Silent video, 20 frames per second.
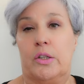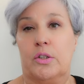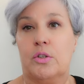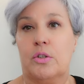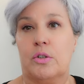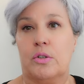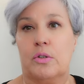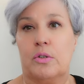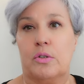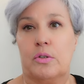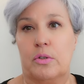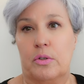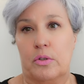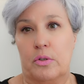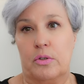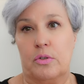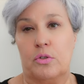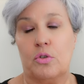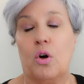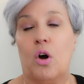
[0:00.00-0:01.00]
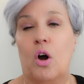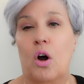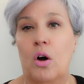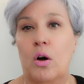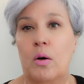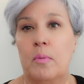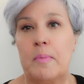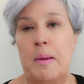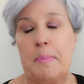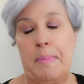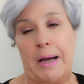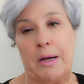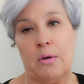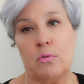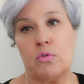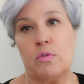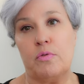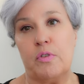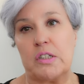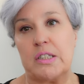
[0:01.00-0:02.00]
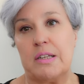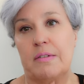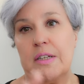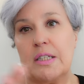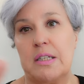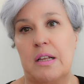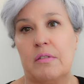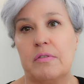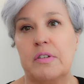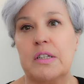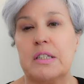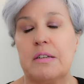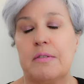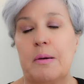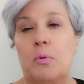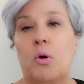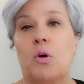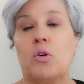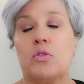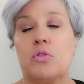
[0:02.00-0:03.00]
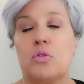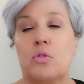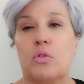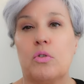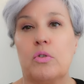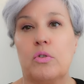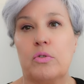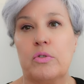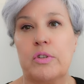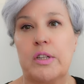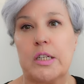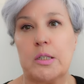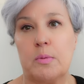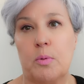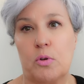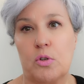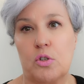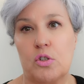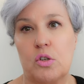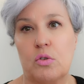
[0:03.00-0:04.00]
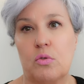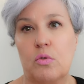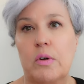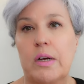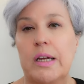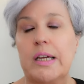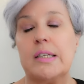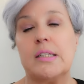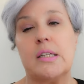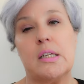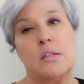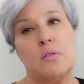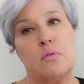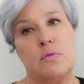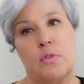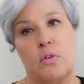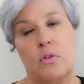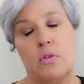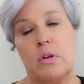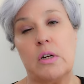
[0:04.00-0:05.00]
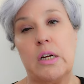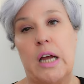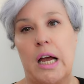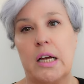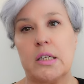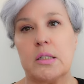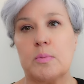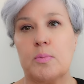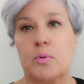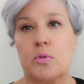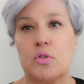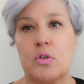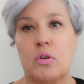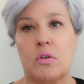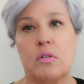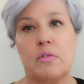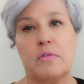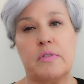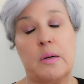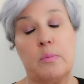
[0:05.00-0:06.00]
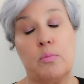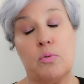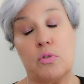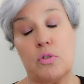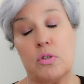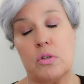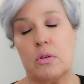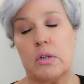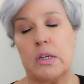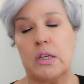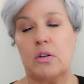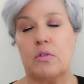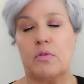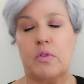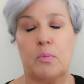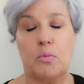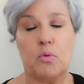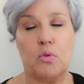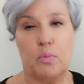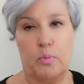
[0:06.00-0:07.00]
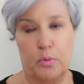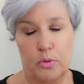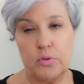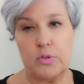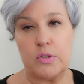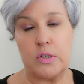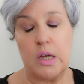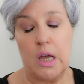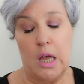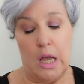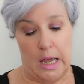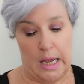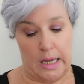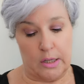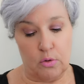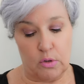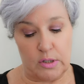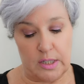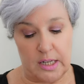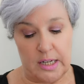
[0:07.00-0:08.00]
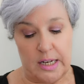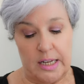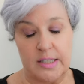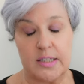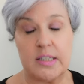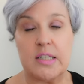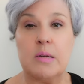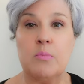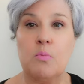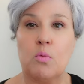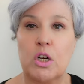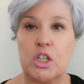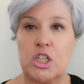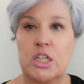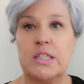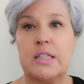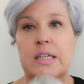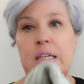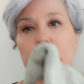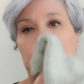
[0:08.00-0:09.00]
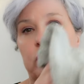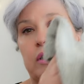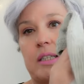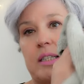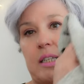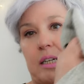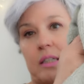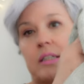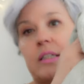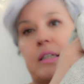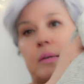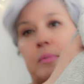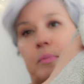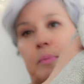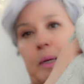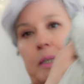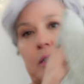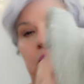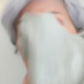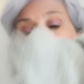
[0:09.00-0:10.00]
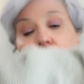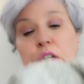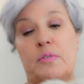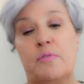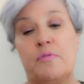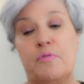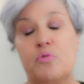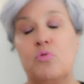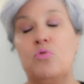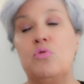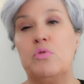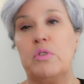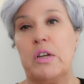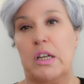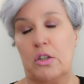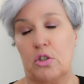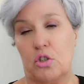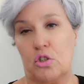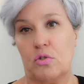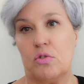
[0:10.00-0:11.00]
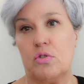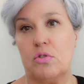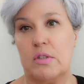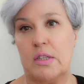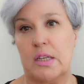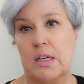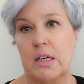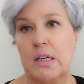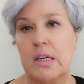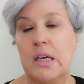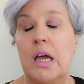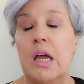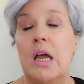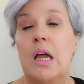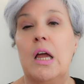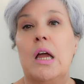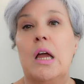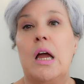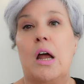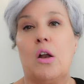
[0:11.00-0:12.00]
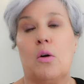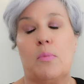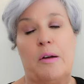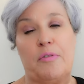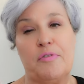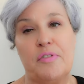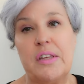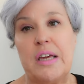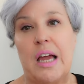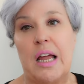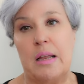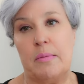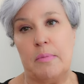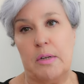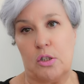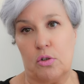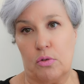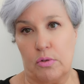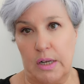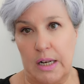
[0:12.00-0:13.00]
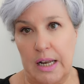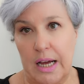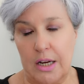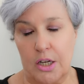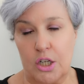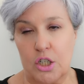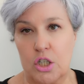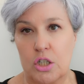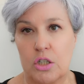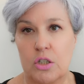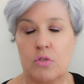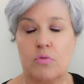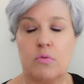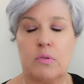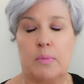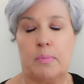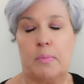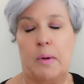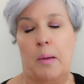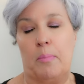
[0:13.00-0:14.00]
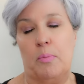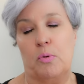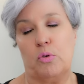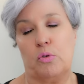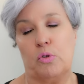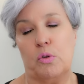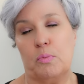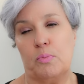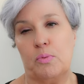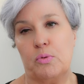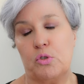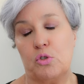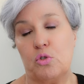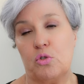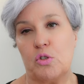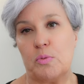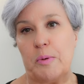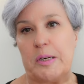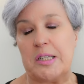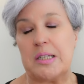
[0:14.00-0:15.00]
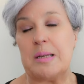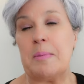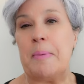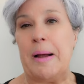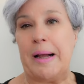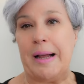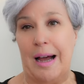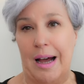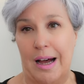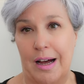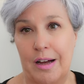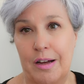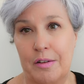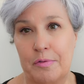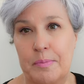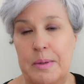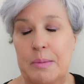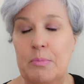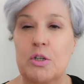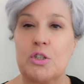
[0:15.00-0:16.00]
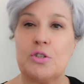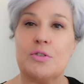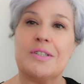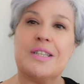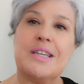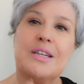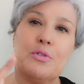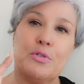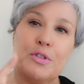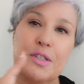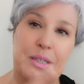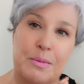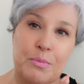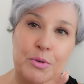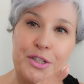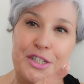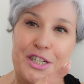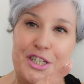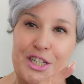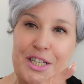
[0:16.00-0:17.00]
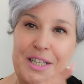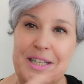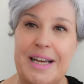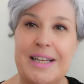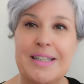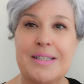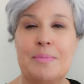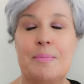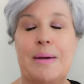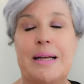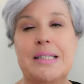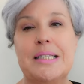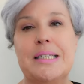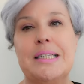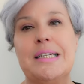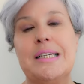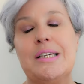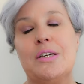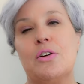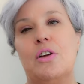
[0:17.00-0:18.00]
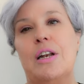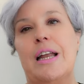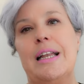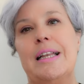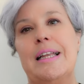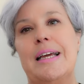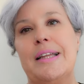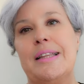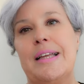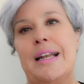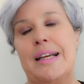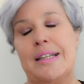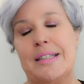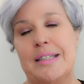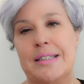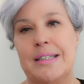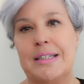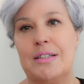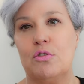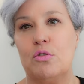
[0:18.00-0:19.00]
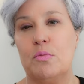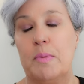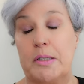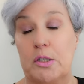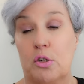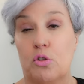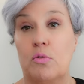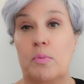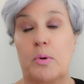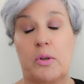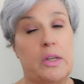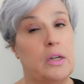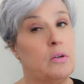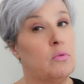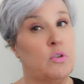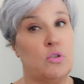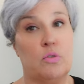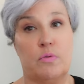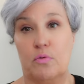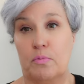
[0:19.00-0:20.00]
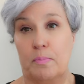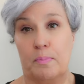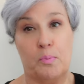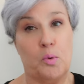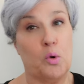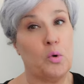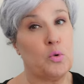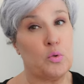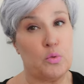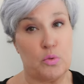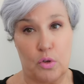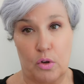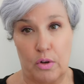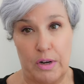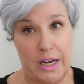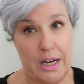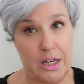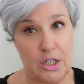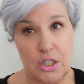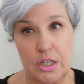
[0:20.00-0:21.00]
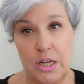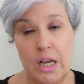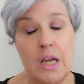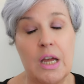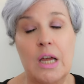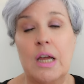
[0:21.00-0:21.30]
de, rang, mais par contre, une fois que ça va se laver, ça va prendre euh, une expansion et c'est souvent 15%, 20%, quelquefois beaucoup plus. Et donc, cette laine-ci, moi, je l'ai tricotée serrée parce que j'ai voulu quelque chose de serré. Alors, ma fille, elle aime les trucs larges, donc à peu de choses près, c'est pas grave, mais moi, je sais que Simone Ginette m'a dit que la laine, elle a été déçue parce que le pantalon est devenu beaucoup trop large.